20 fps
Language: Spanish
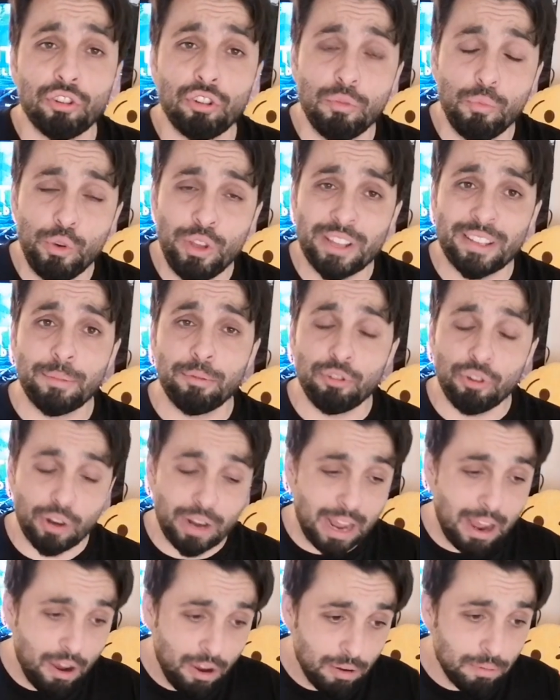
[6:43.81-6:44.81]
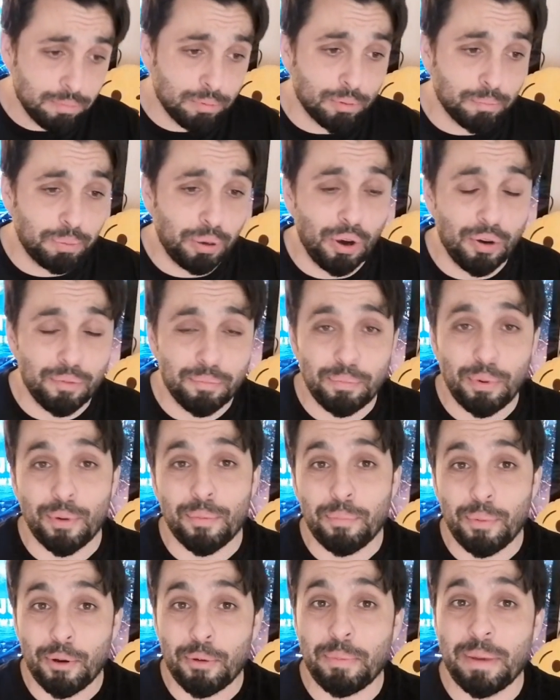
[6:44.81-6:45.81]
Yo estoy muy decepcionado
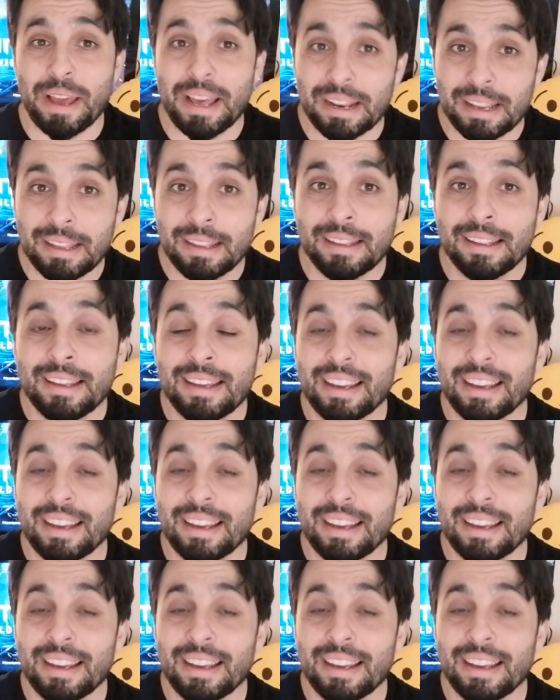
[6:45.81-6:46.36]
por, por, ver